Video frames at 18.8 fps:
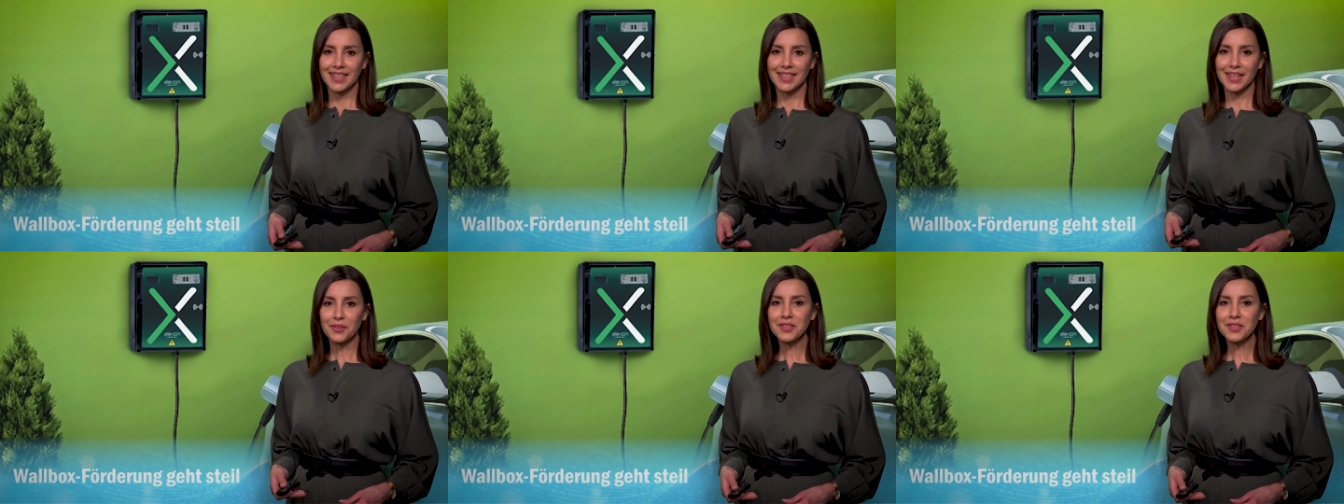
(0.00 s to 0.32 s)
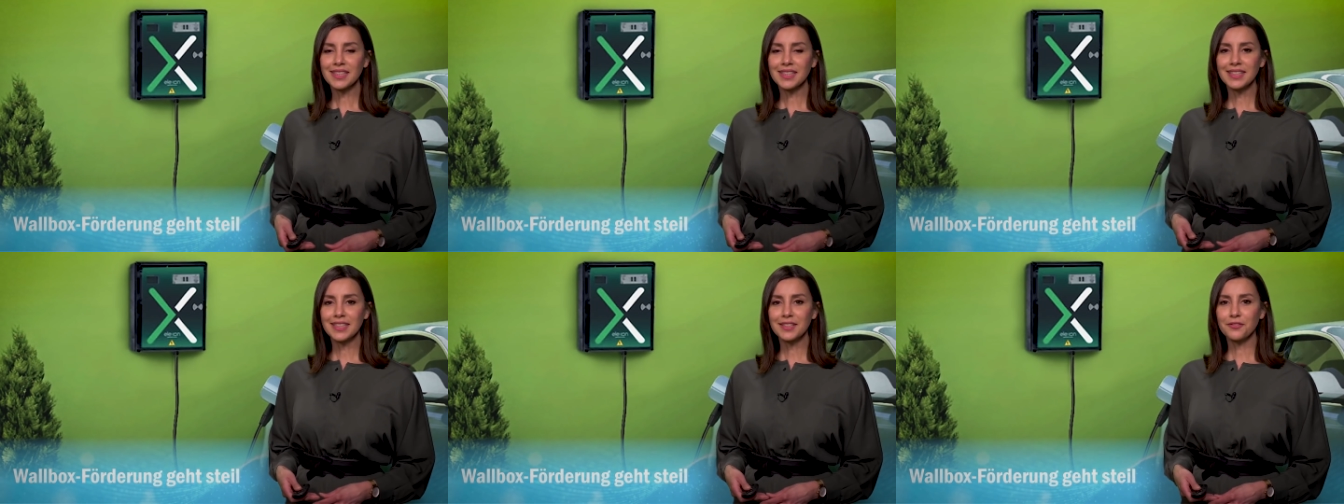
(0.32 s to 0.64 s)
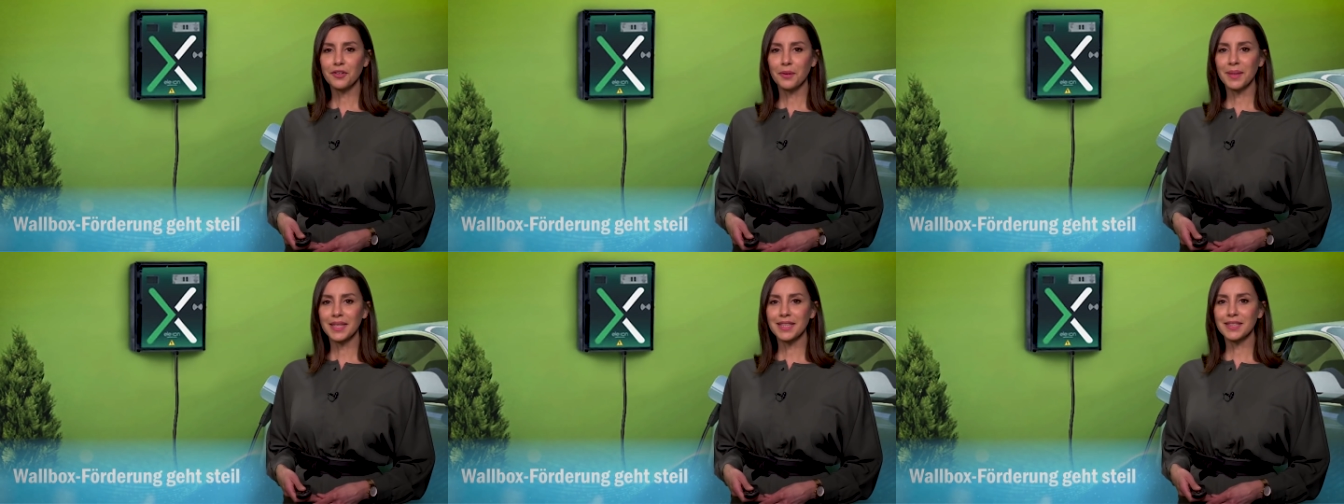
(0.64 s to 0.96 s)
Nach unseren
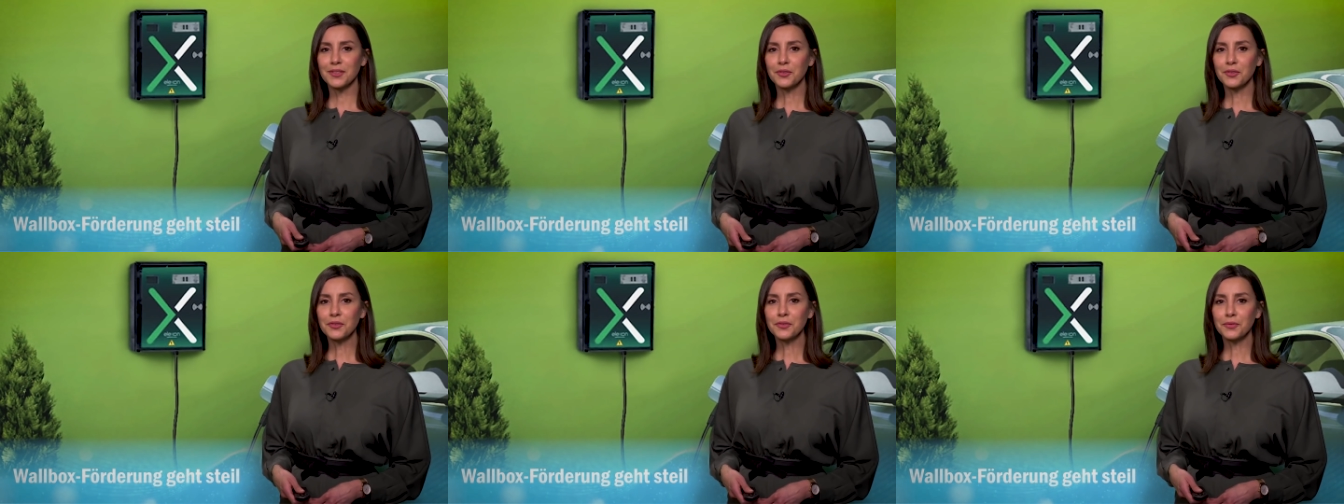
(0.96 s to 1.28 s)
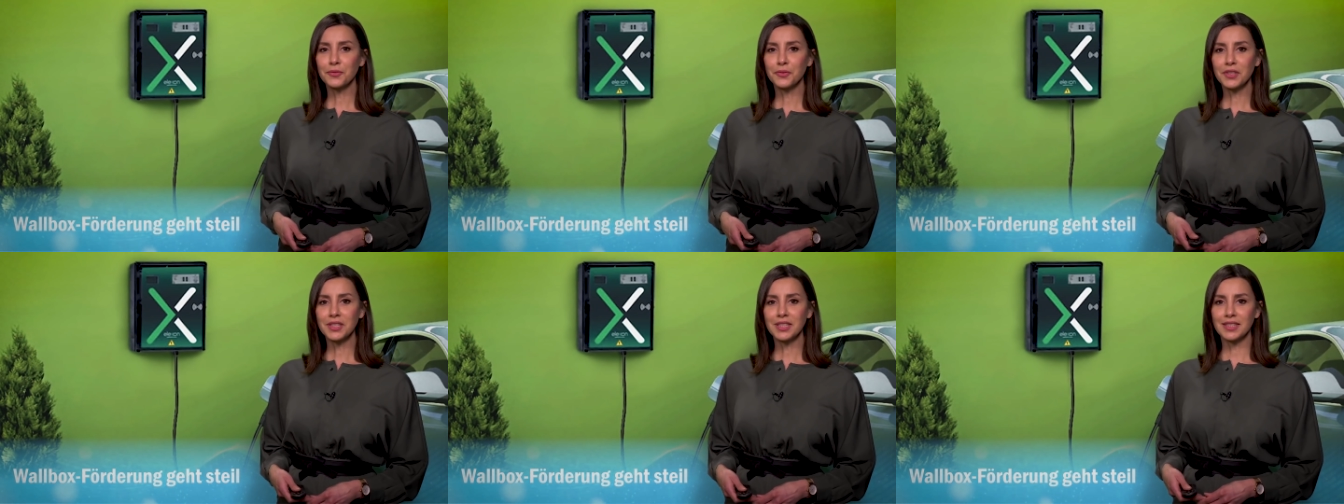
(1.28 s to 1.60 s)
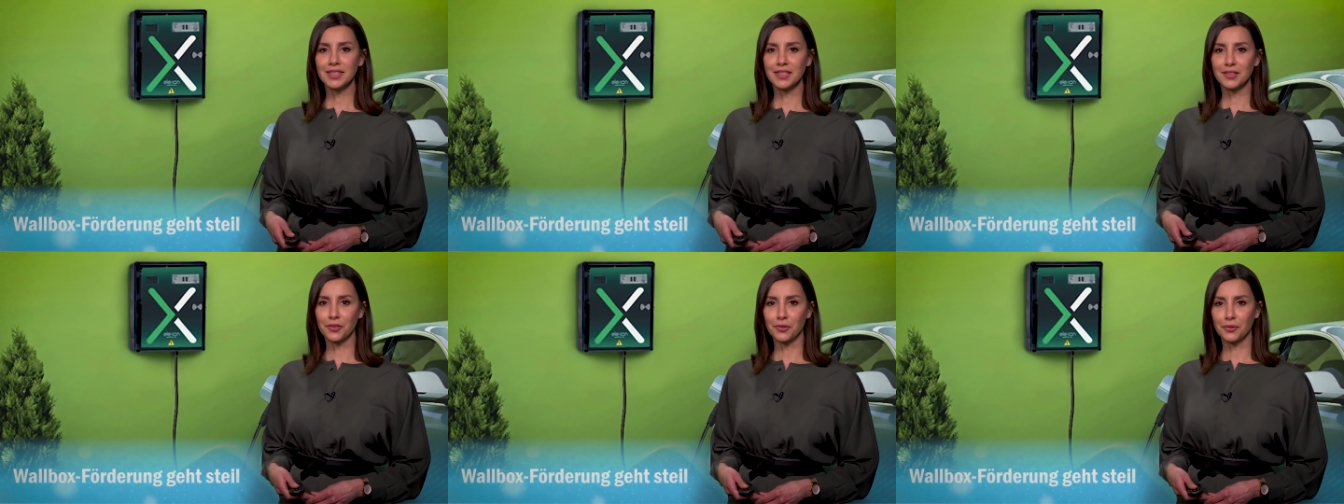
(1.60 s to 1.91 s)
Informationen
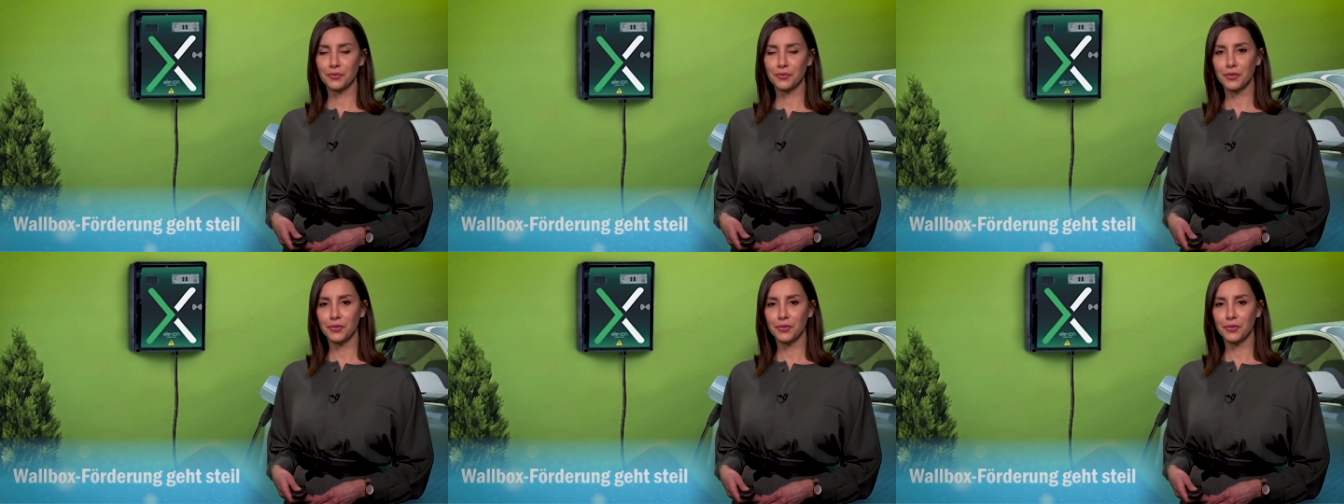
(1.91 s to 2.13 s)
führt die,